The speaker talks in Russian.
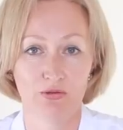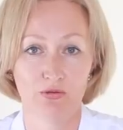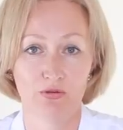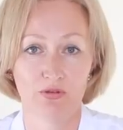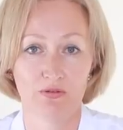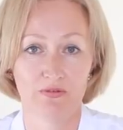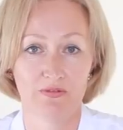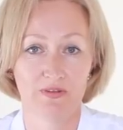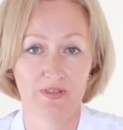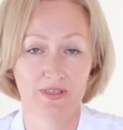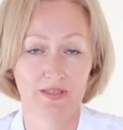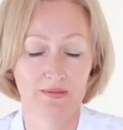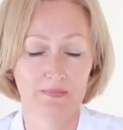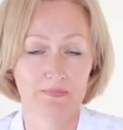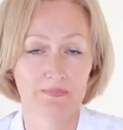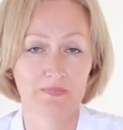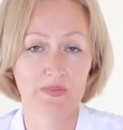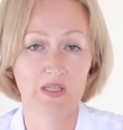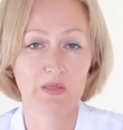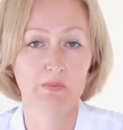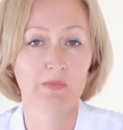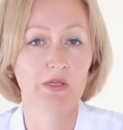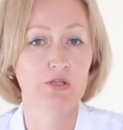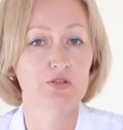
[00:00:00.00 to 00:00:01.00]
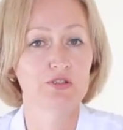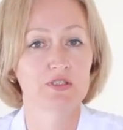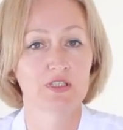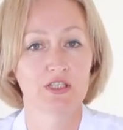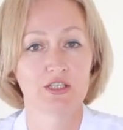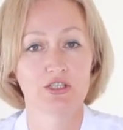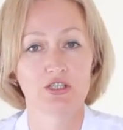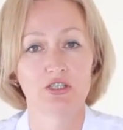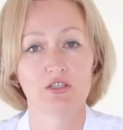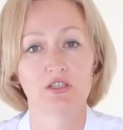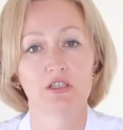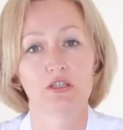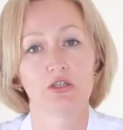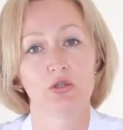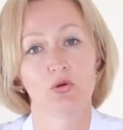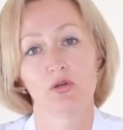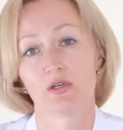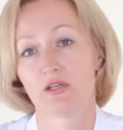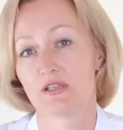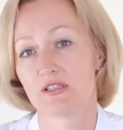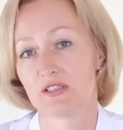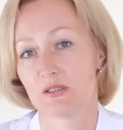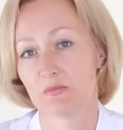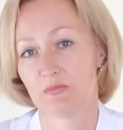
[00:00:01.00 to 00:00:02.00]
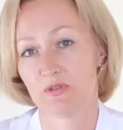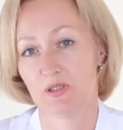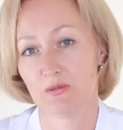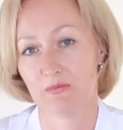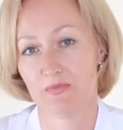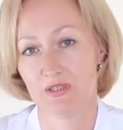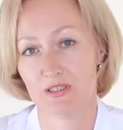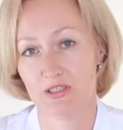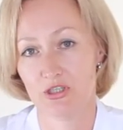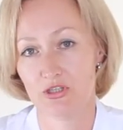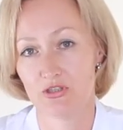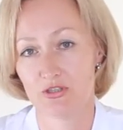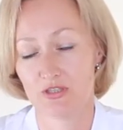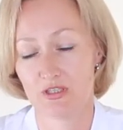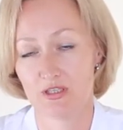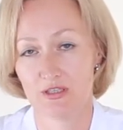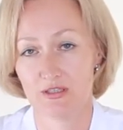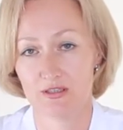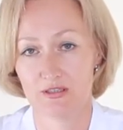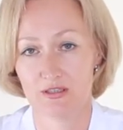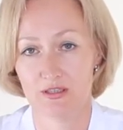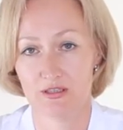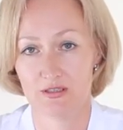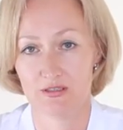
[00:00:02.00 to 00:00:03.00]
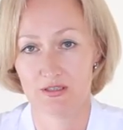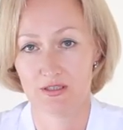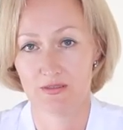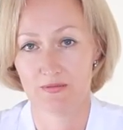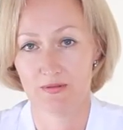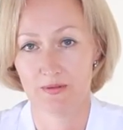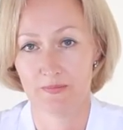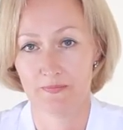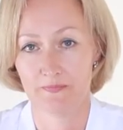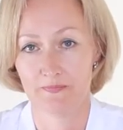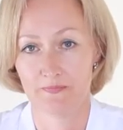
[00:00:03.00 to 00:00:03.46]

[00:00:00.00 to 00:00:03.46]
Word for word: ОРВИ имеют значение только симптоматические средства.